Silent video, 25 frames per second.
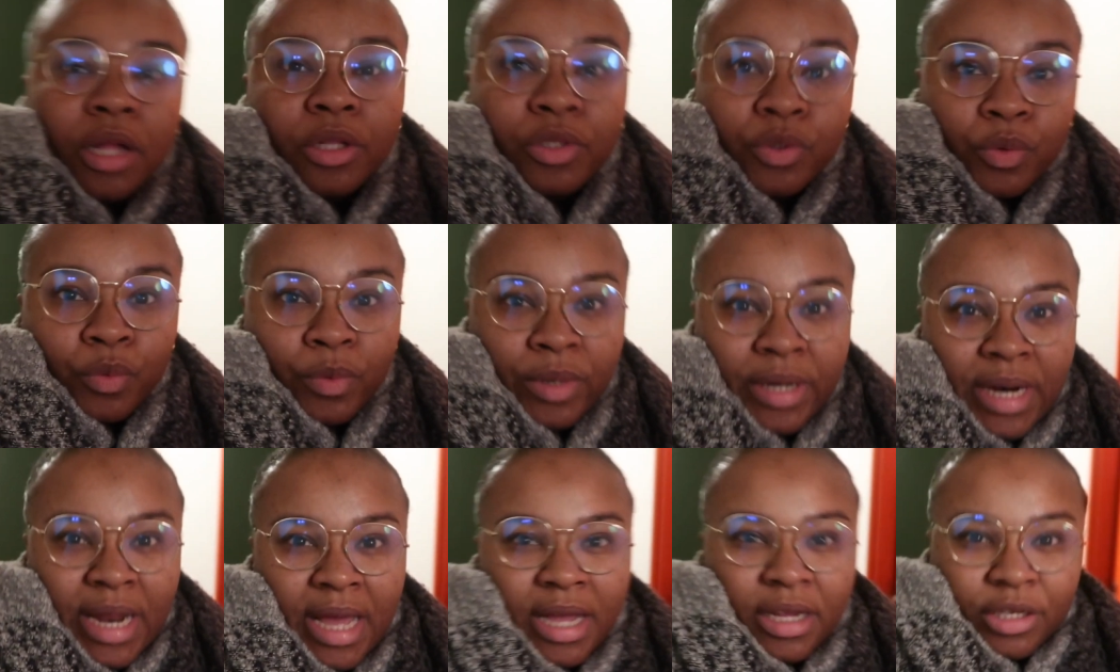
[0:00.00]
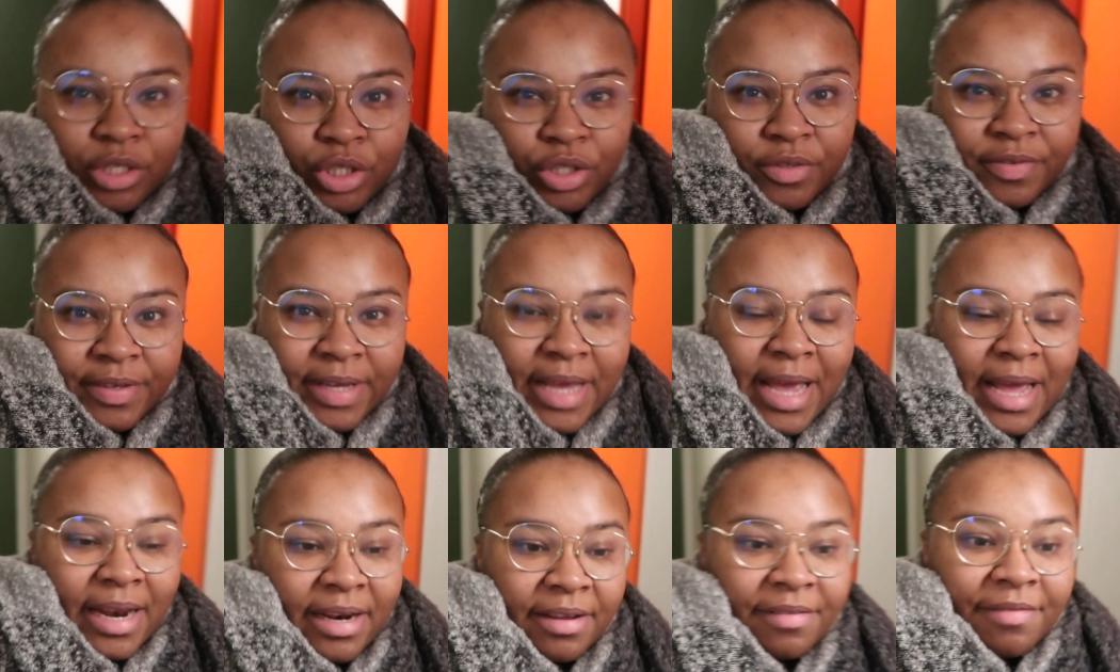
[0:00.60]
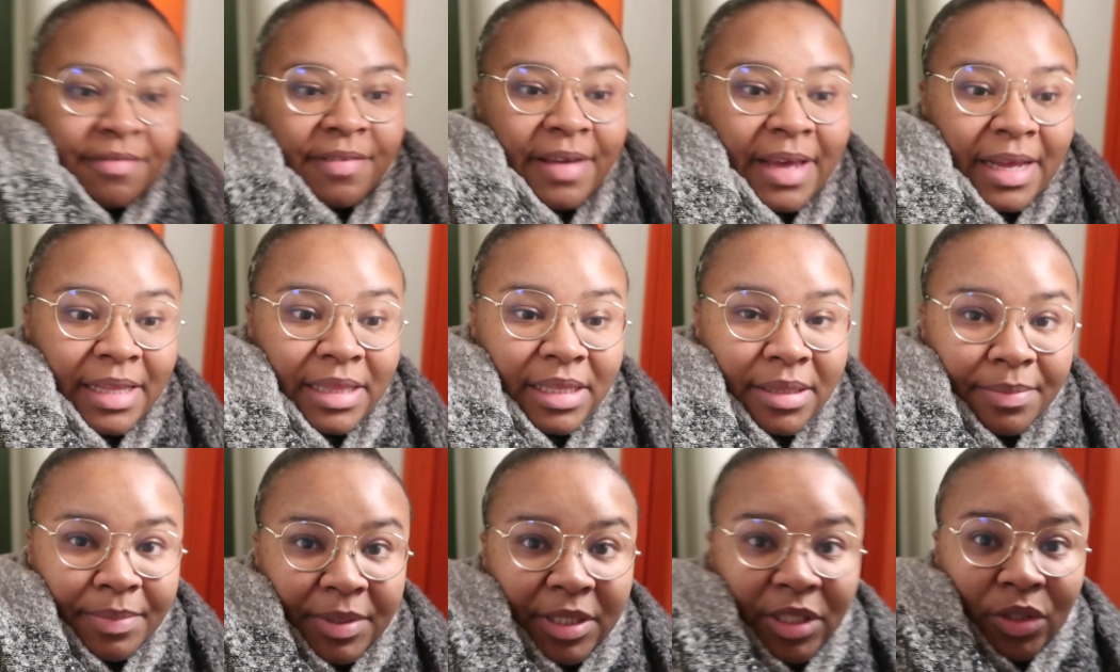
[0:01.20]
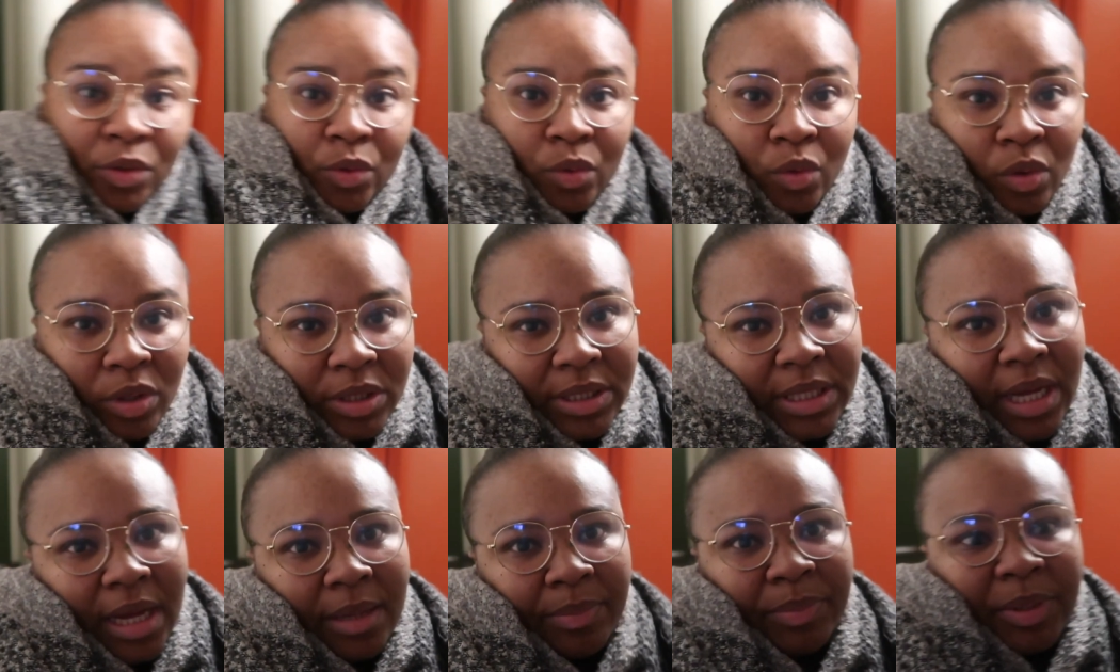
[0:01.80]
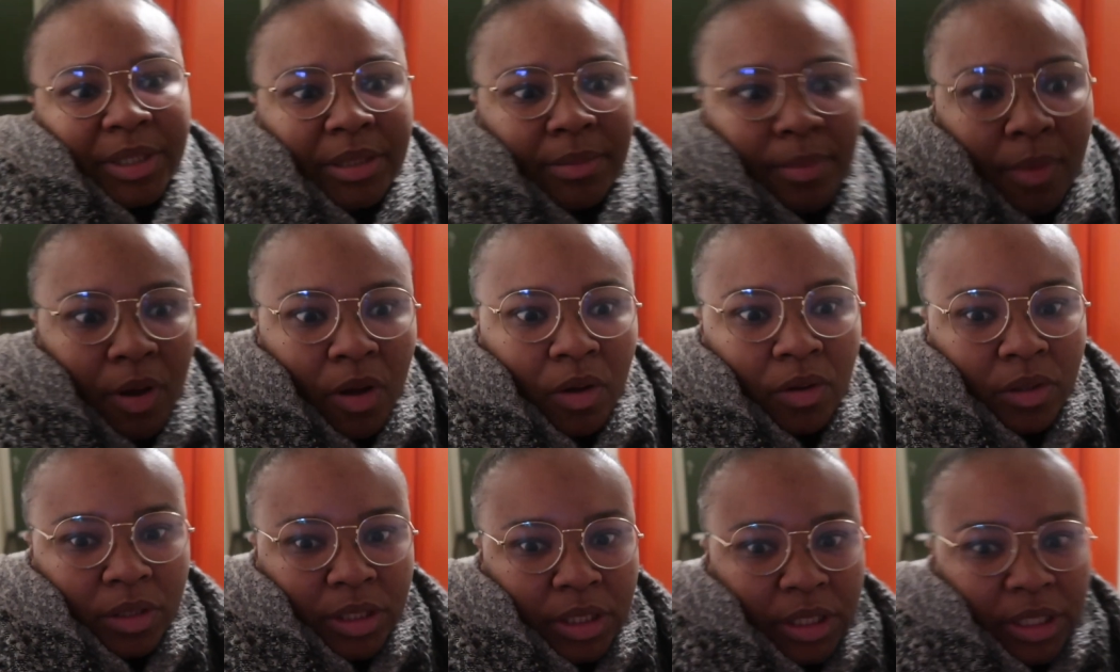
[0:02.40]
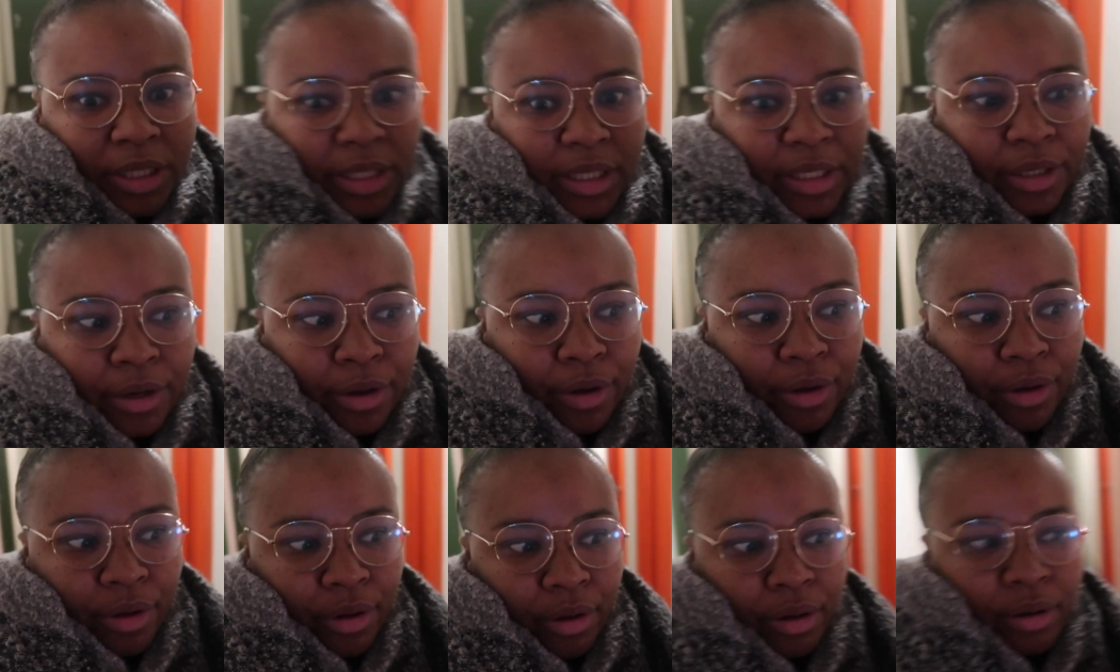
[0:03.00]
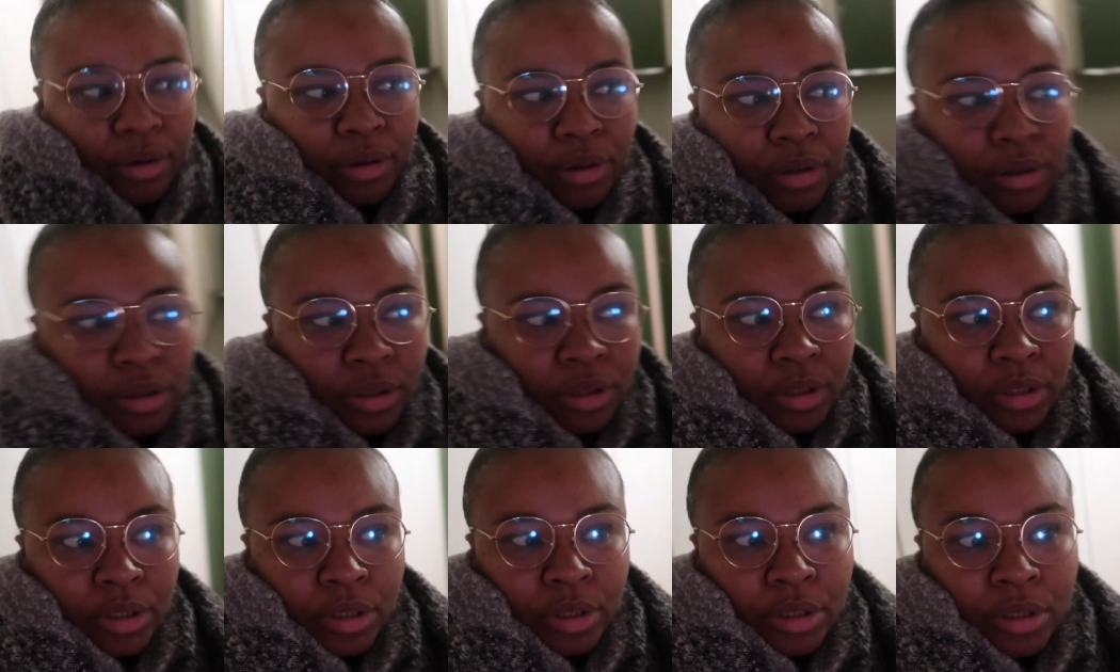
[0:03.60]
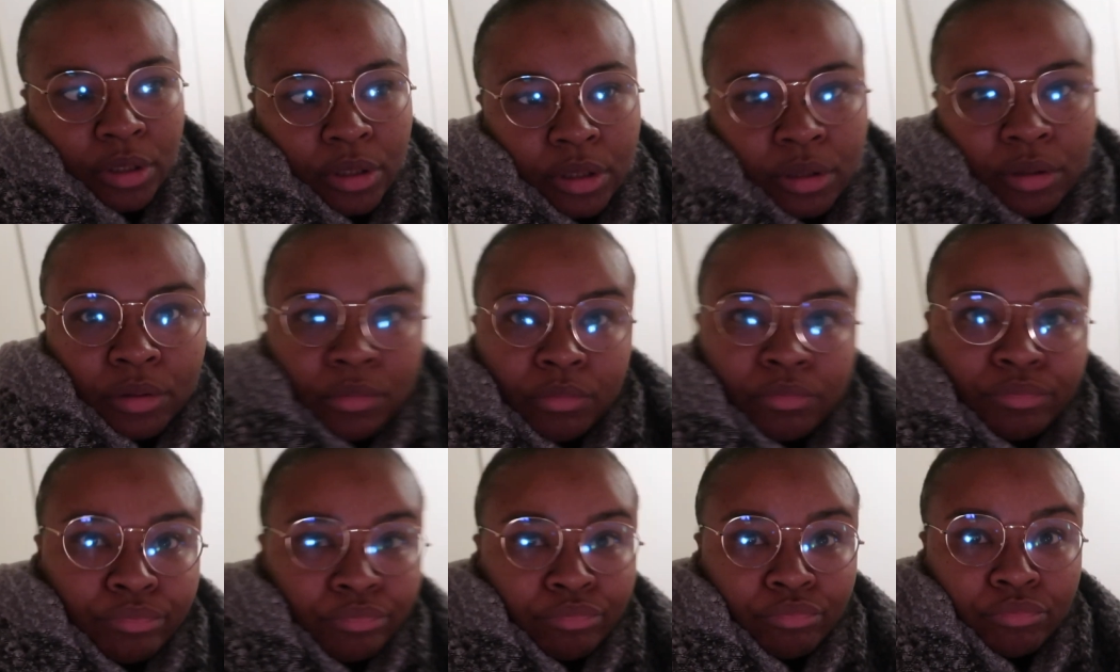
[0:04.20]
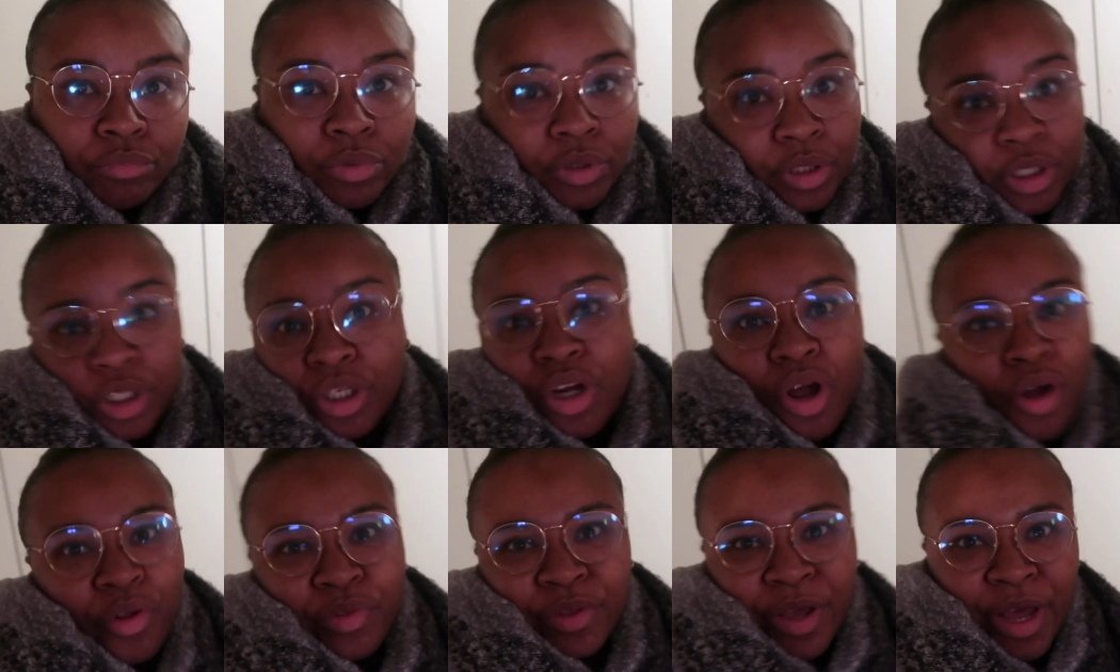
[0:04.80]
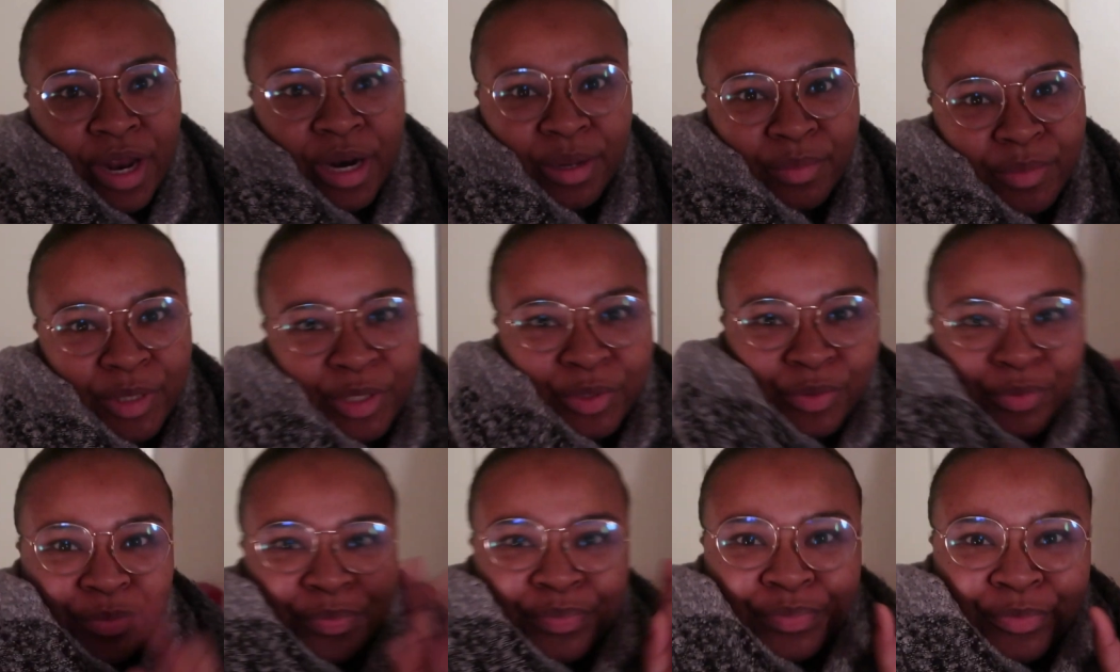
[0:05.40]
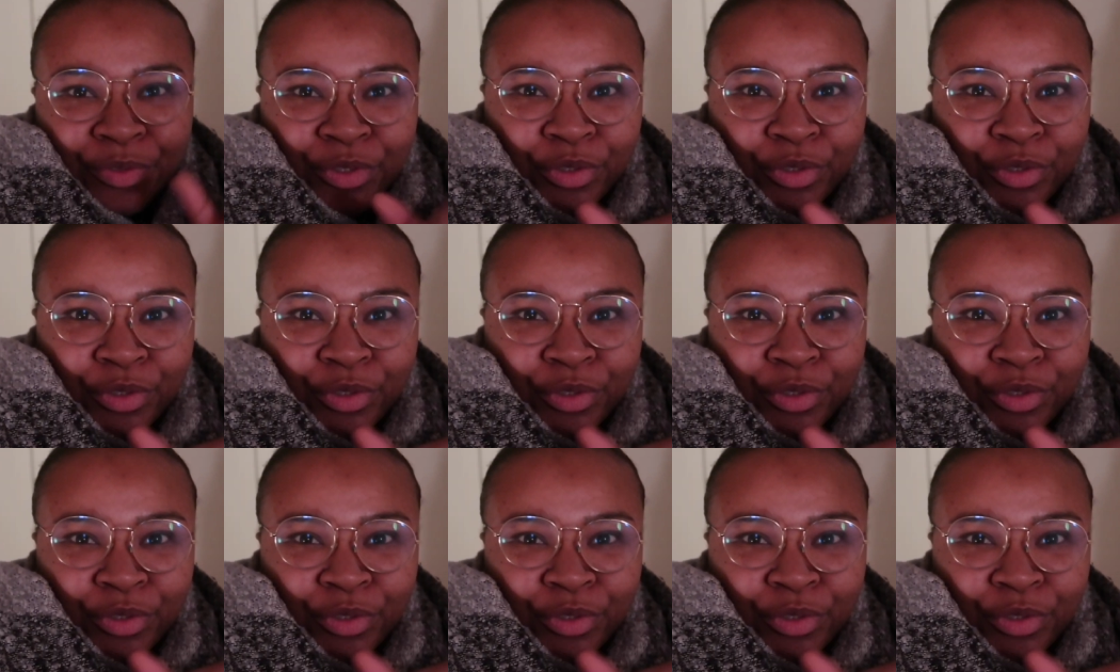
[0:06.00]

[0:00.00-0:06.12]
Donc là, je vais aller faire des petites courses rapidement et, euh, et je rentre à la maison.